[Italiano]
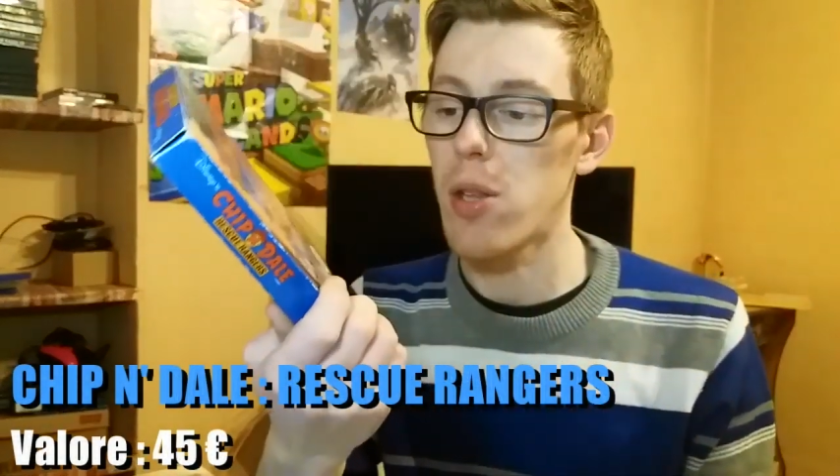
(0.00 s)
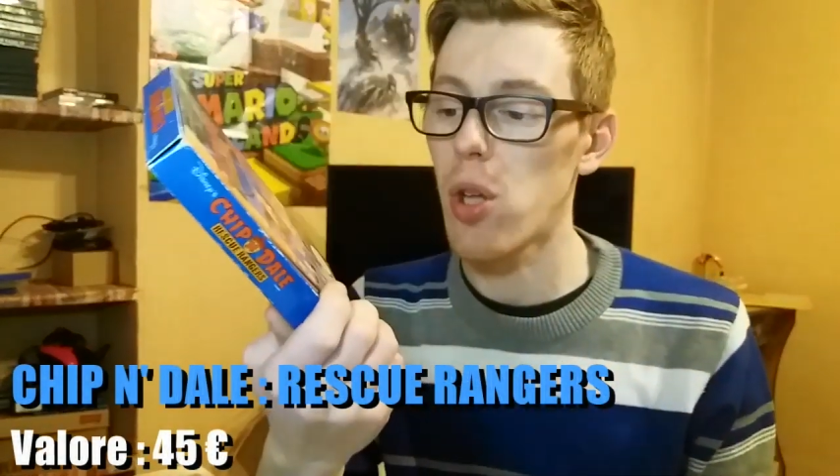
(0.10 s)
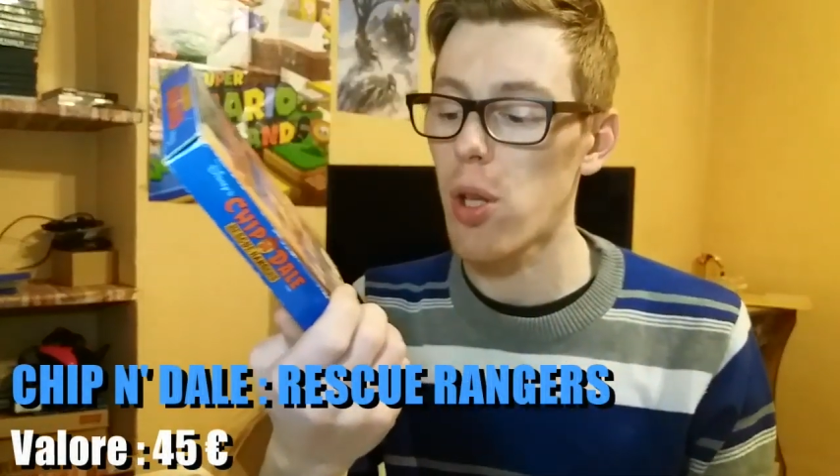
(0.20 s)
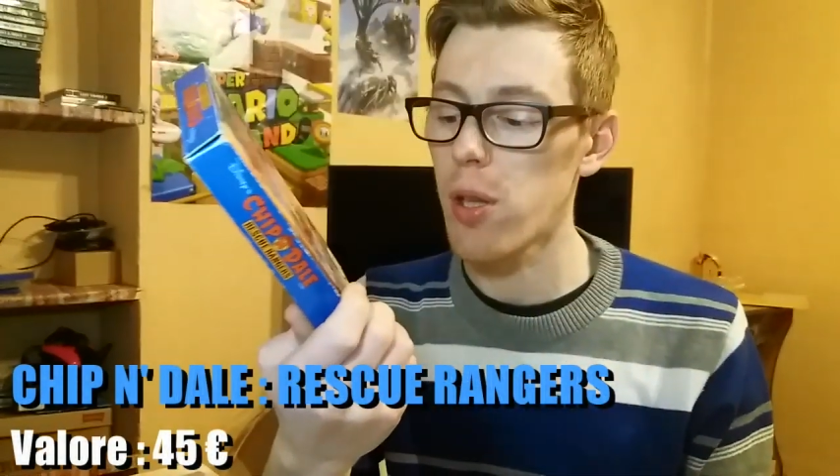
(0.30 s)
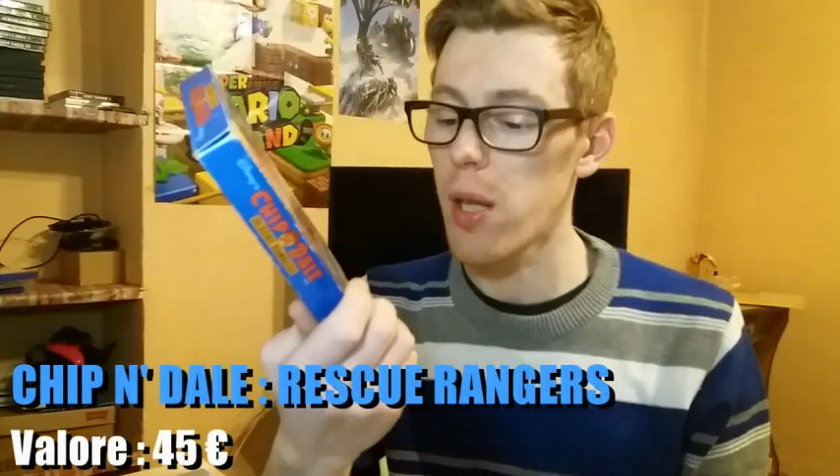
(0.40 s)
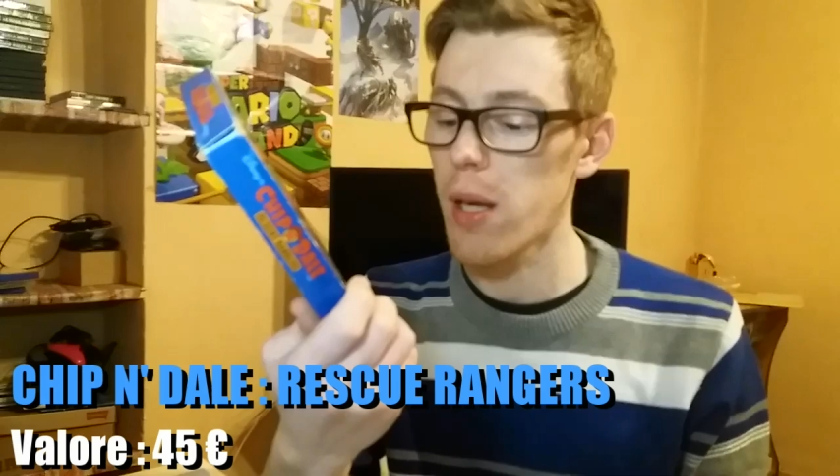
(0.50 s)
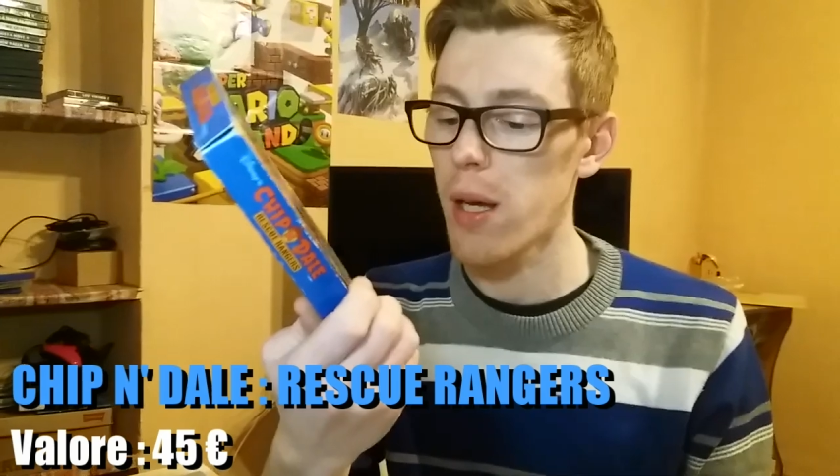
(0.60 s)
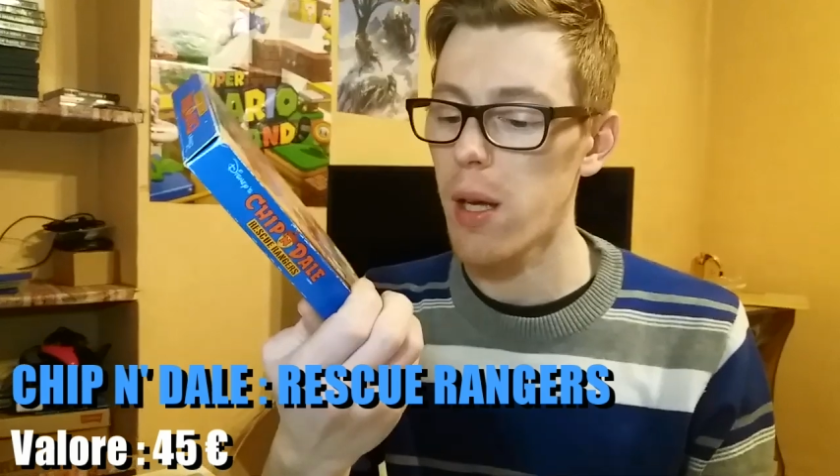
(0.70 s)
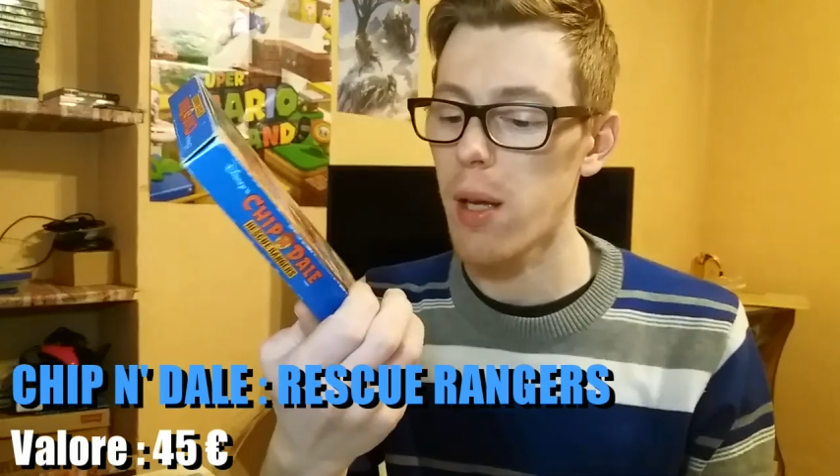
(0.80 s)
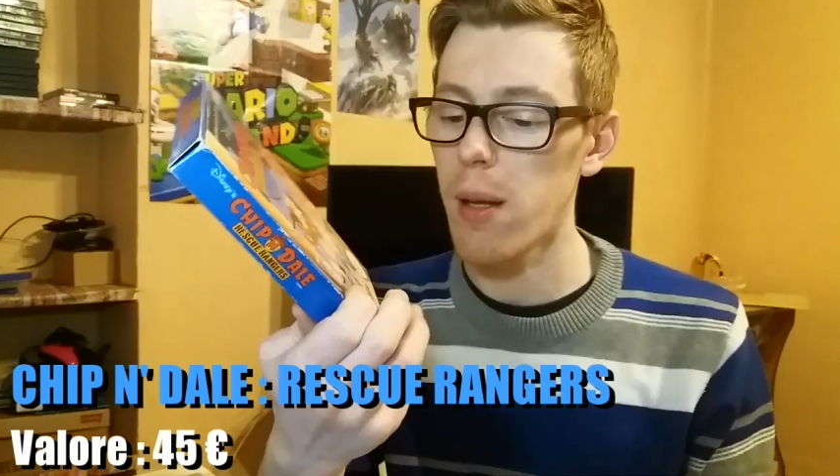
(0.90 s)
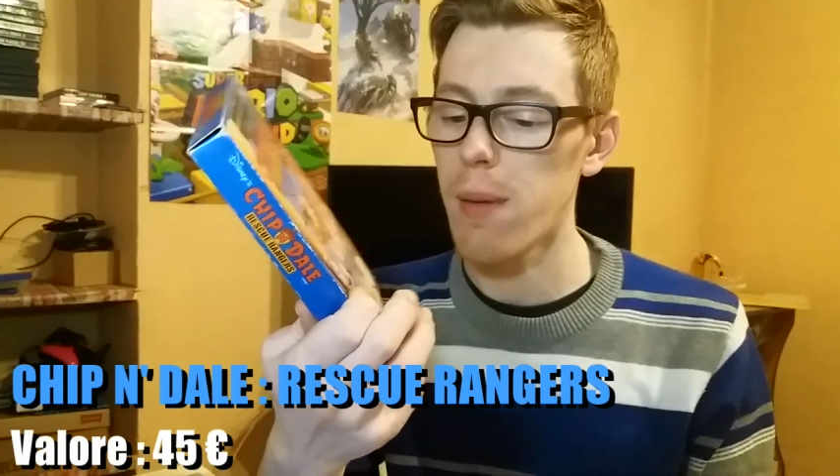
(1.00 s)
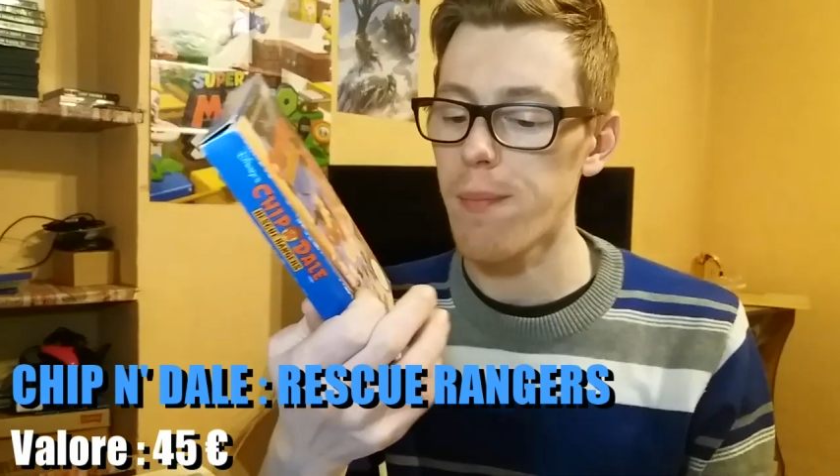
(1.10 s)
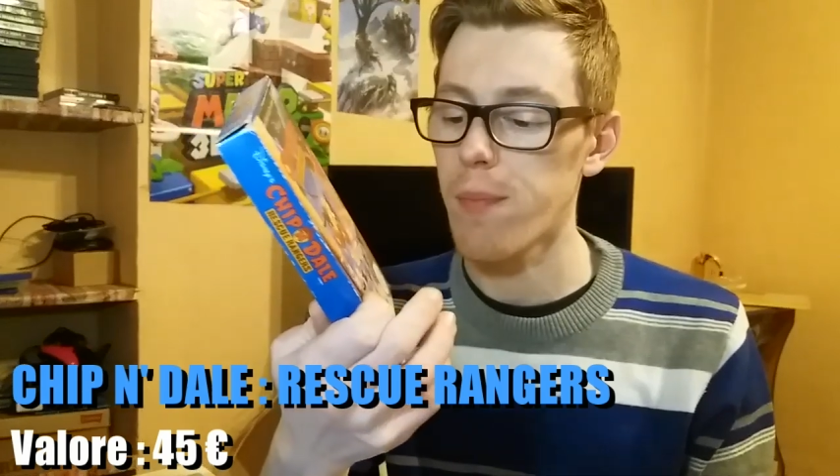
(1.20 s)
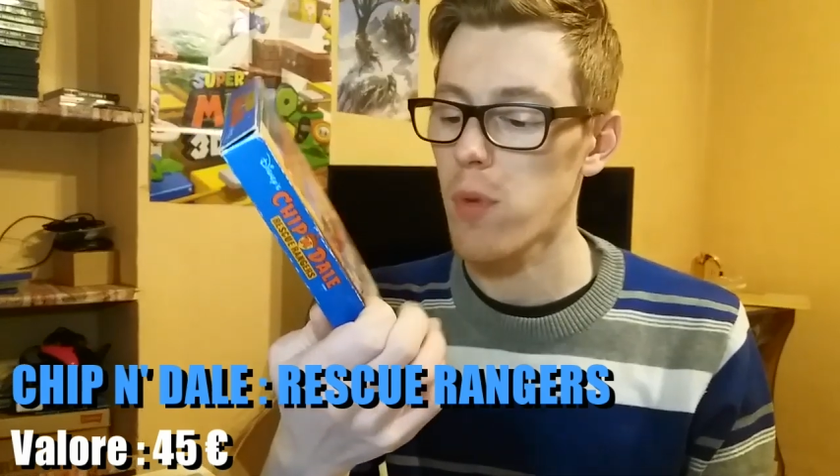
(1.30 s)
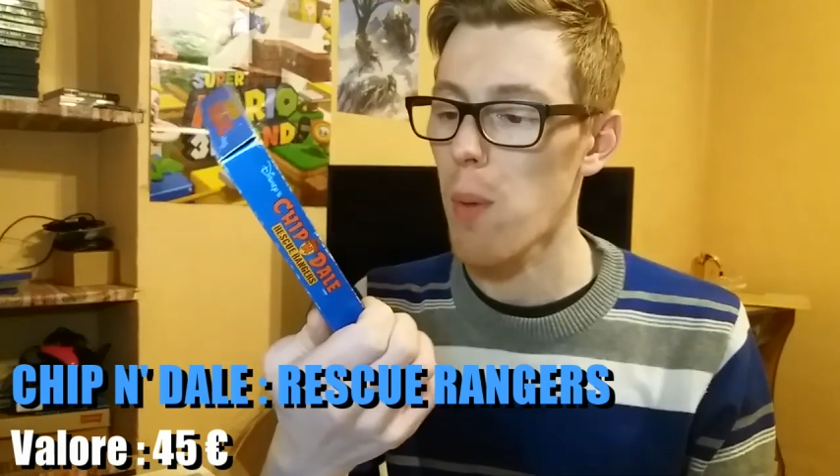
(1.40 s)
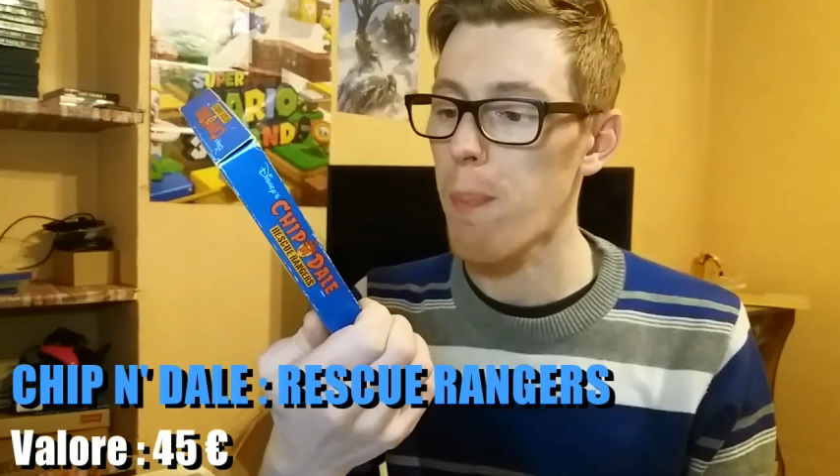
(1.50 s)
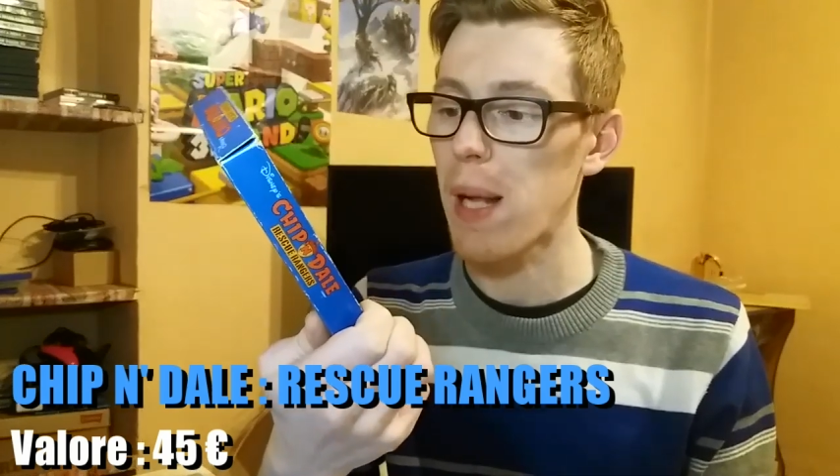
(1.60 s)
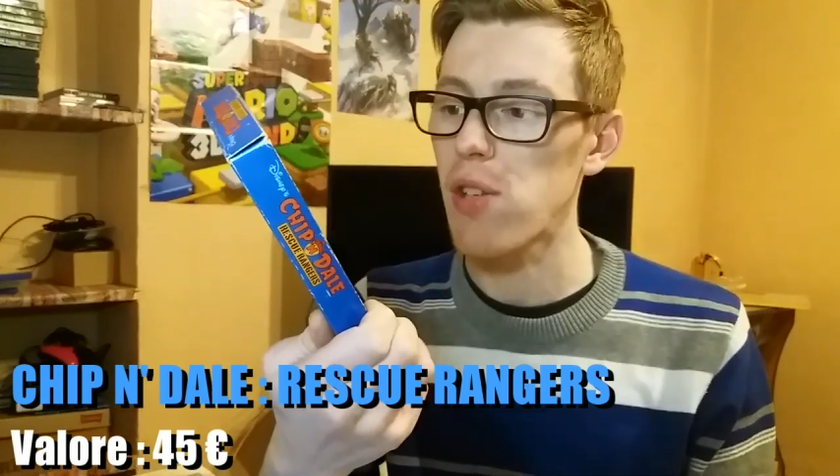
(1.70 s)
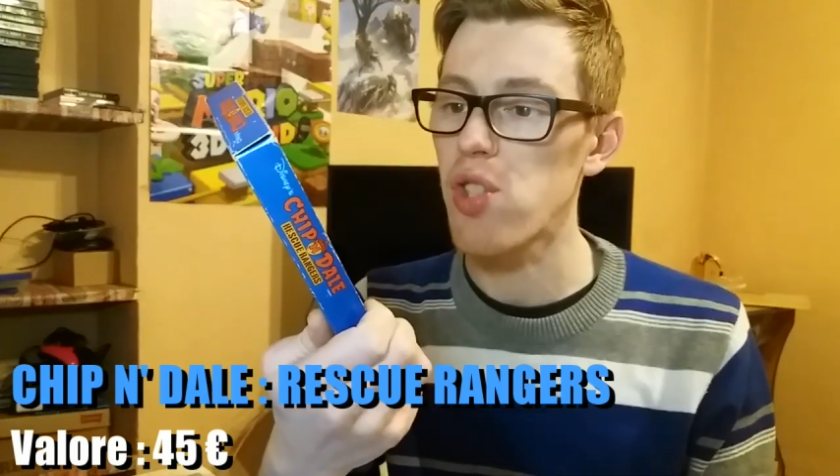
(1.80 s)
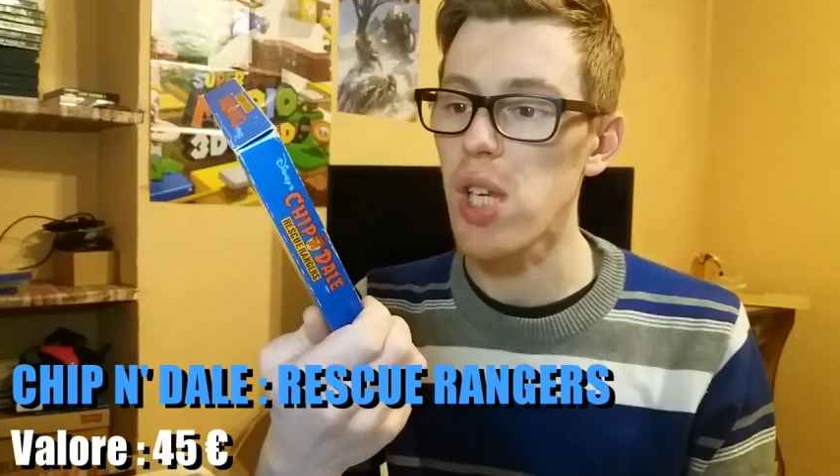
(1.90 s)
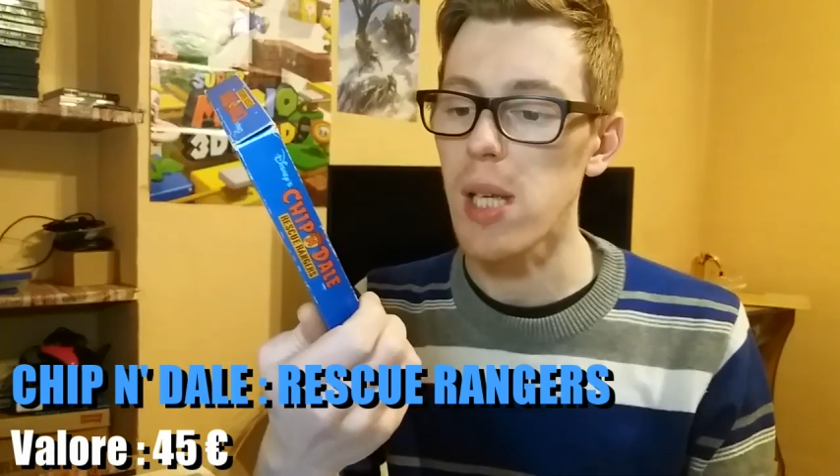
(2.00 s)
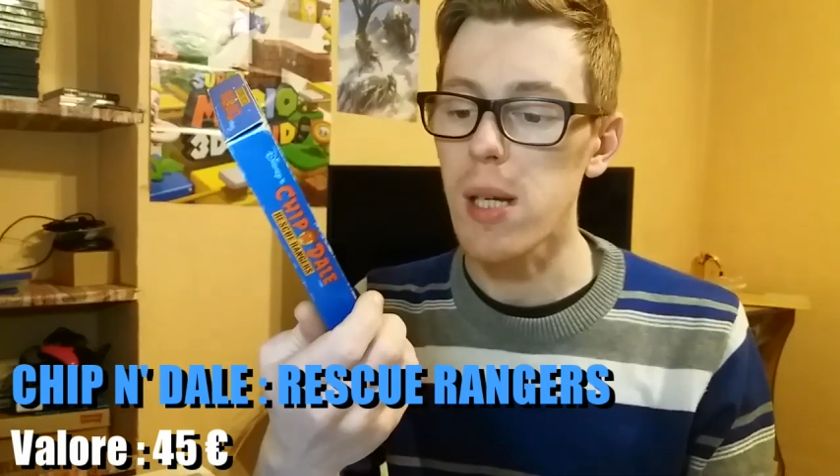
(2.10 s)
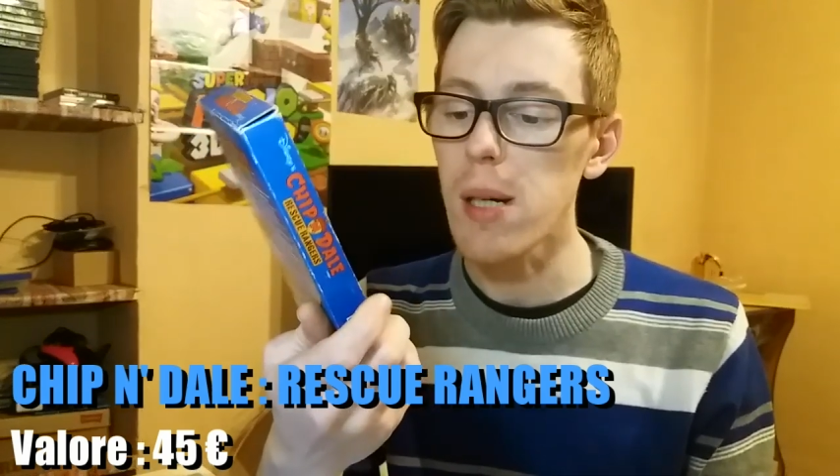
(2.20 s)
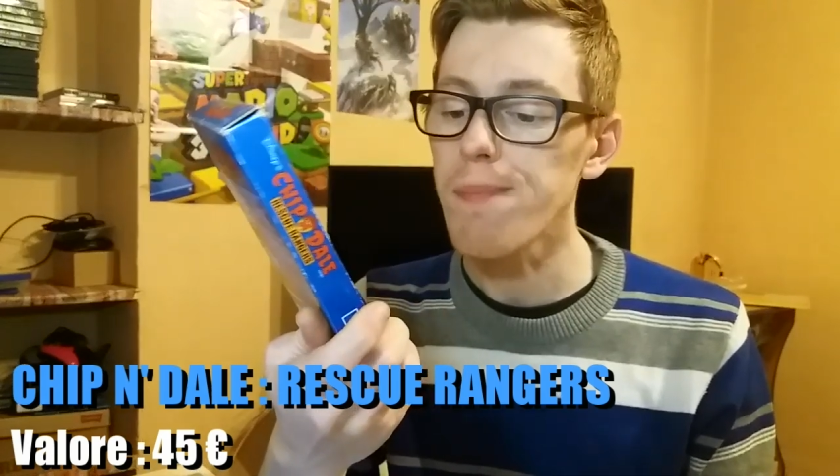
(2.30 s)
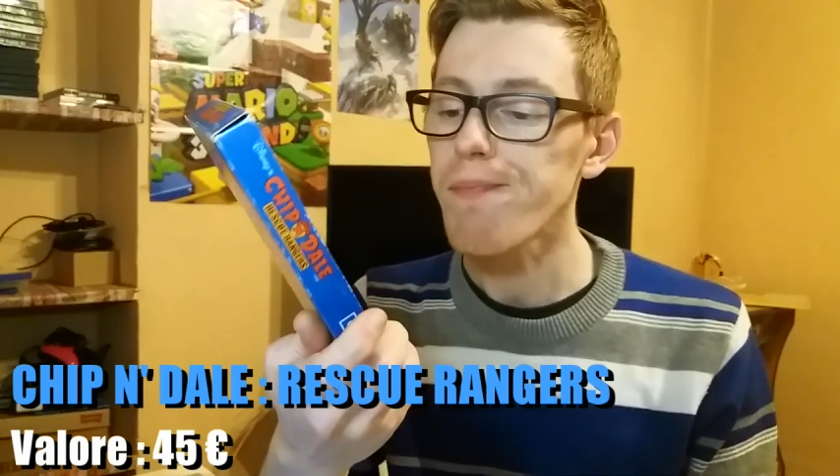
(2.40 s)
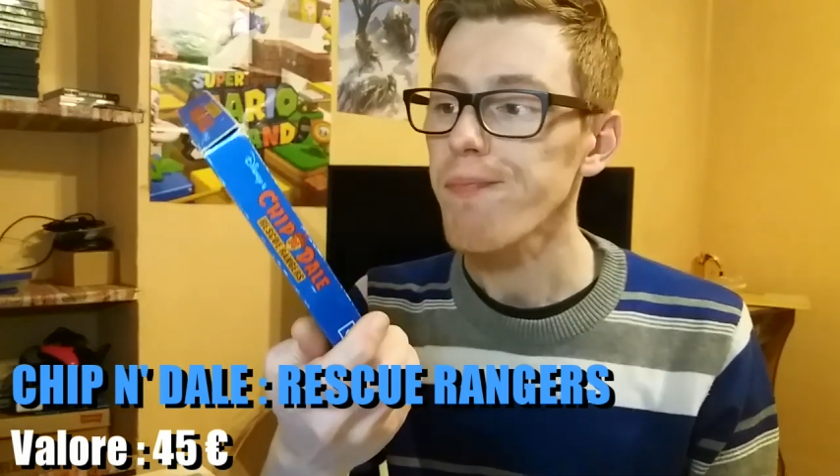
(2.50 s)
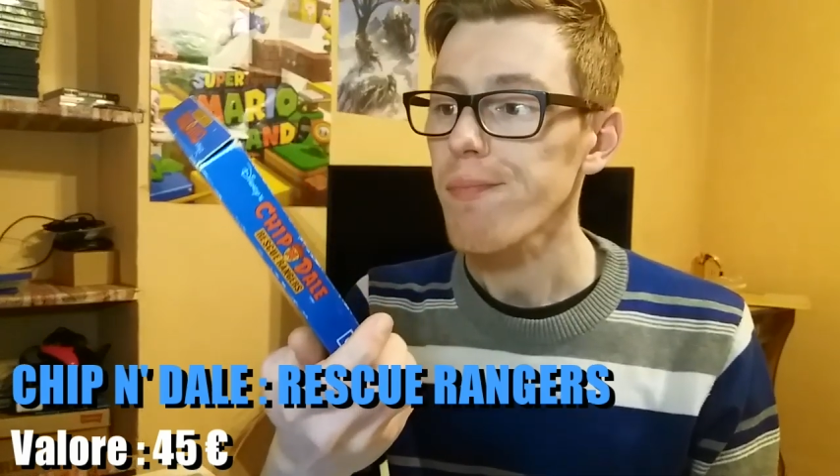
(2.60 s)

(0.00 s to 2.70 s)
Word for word: non, eh, non Paljig,